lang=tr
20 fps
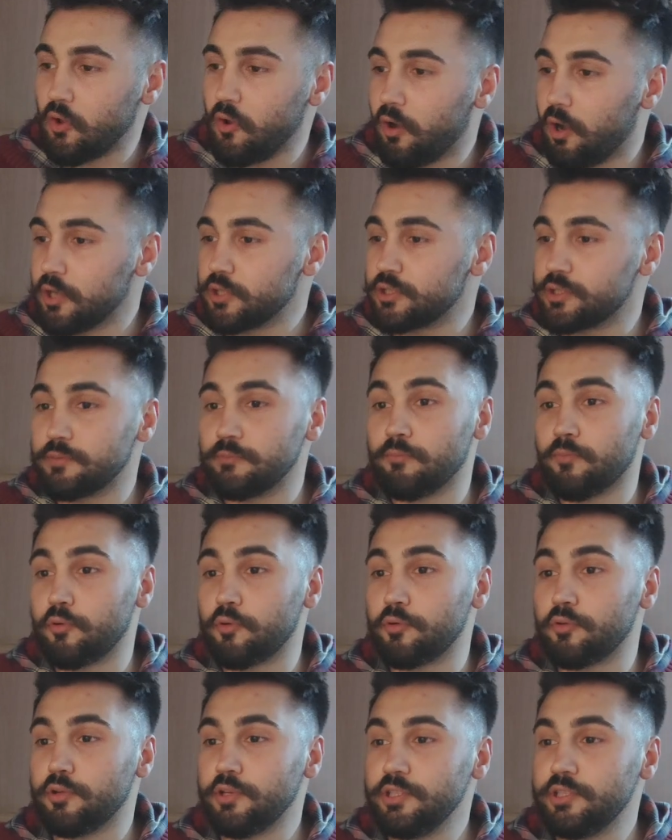Açtım
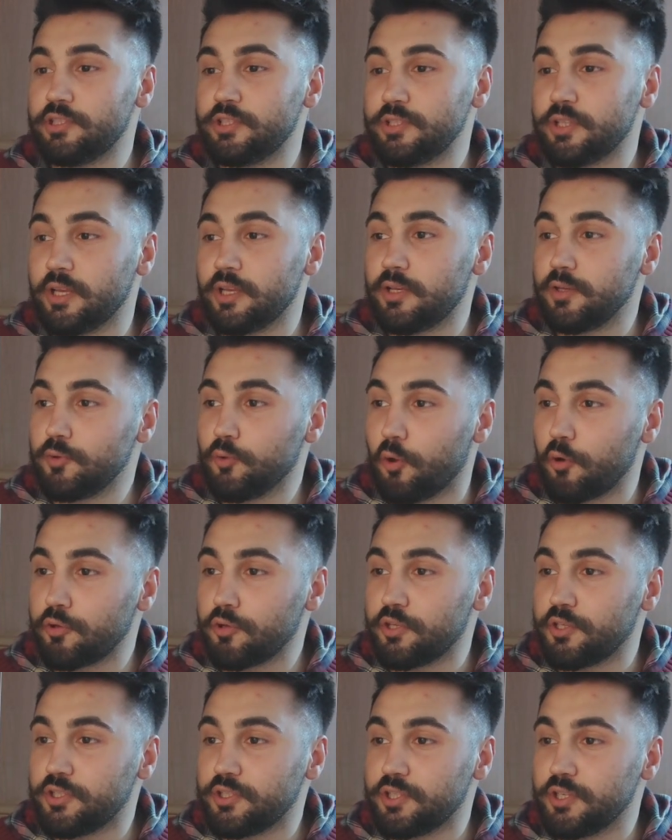moruk. içindeki
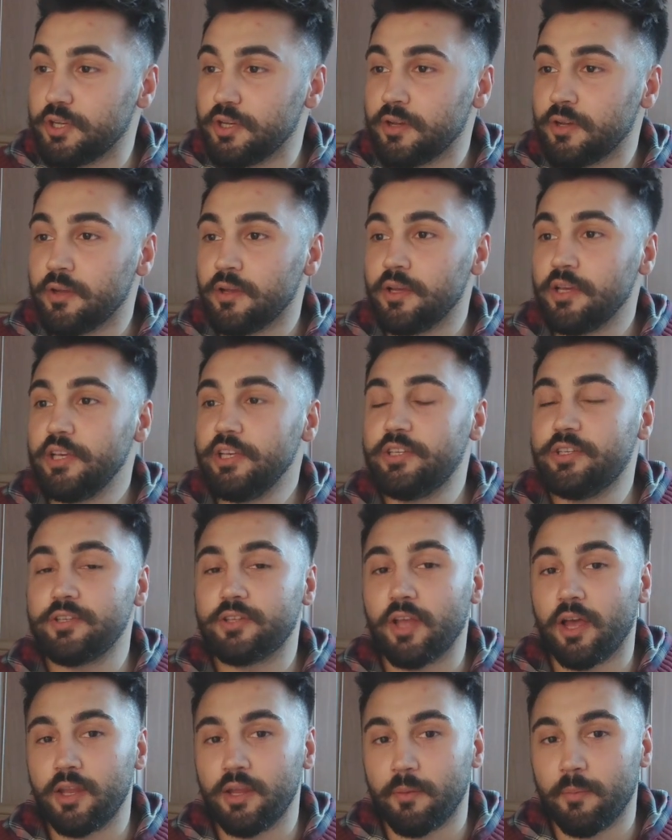dört kişi
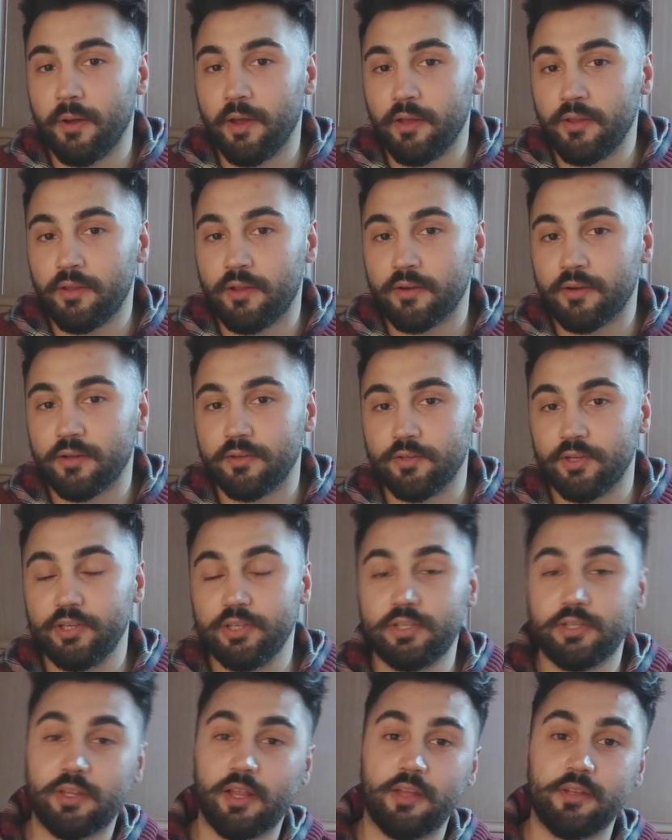iki tane bayan arkada
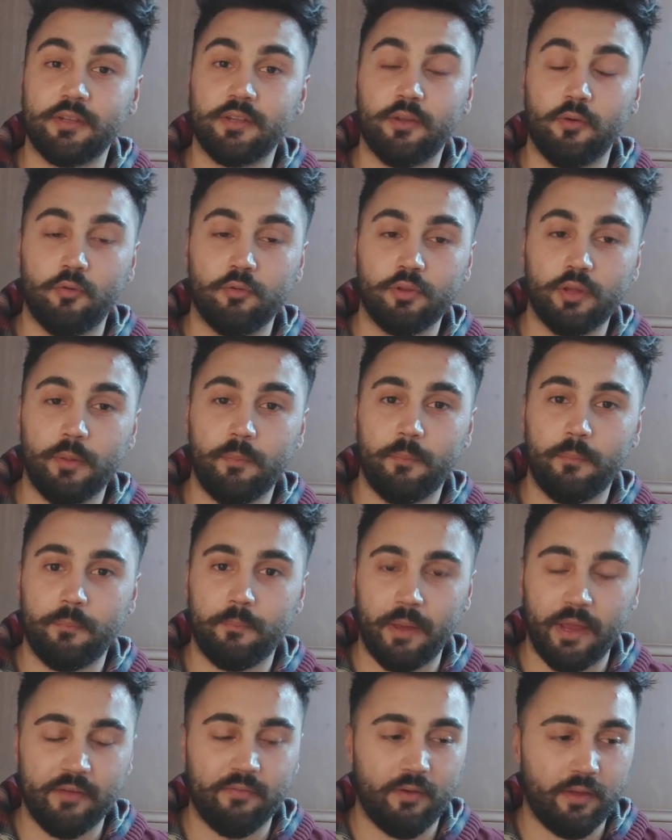iki tane de
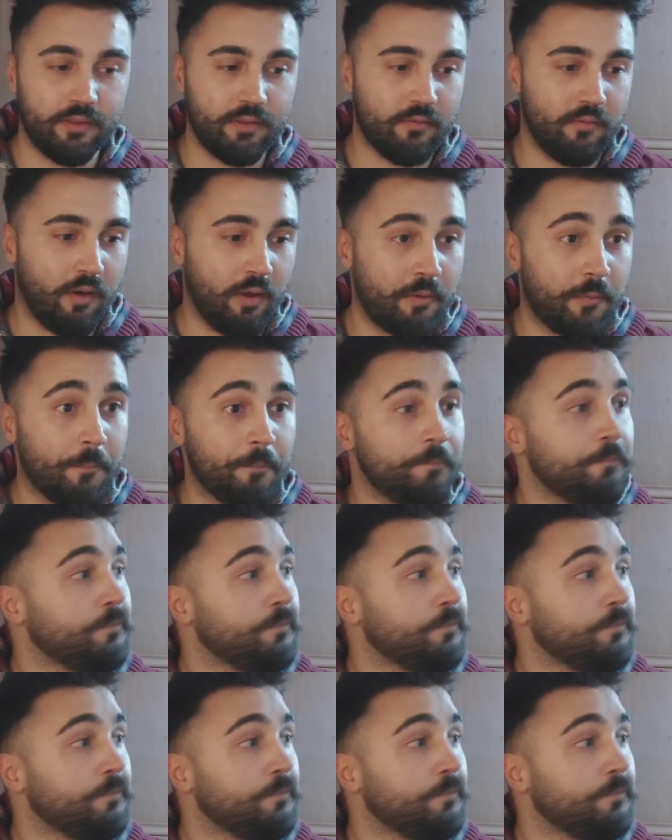önde beyefendi var.